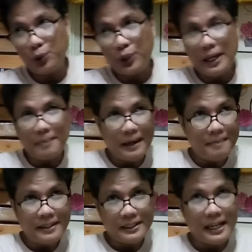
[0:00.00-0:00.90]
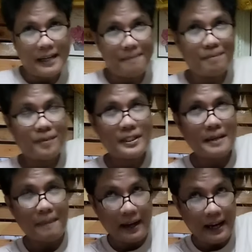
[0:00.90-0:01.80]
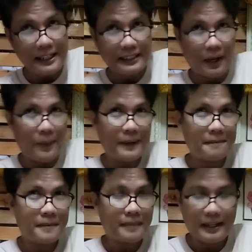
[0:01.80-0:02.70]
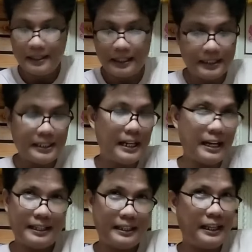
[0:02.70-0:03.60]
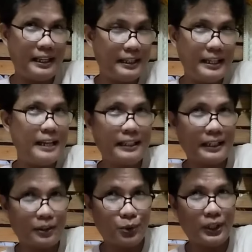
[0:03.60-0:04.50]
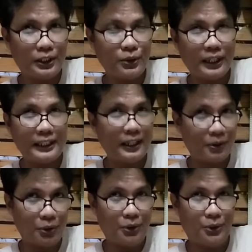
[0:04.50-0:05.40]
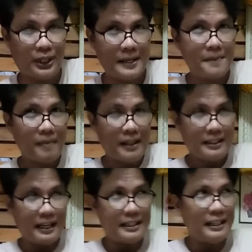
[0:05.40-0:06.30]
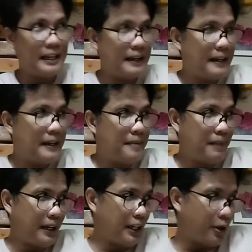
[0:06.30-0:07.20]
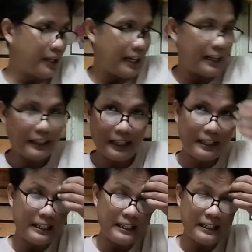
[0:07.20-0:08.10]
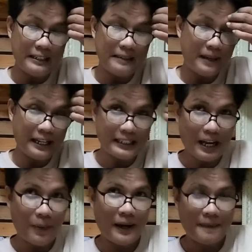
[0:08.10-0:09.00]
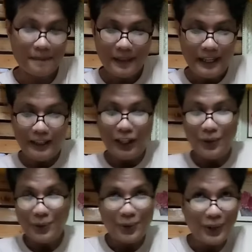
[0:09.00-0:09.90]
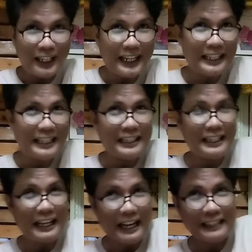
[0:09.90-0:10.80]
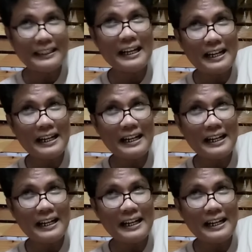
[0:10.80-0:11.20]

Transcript: ang mga bansa sa pag-aasawa. At eh, sila, hindi, hindi natin katulad yung kanilang kultura. Sa kanila, pag ikaw ay nakatakda ng mag-asawa, itinuturing ka na nila na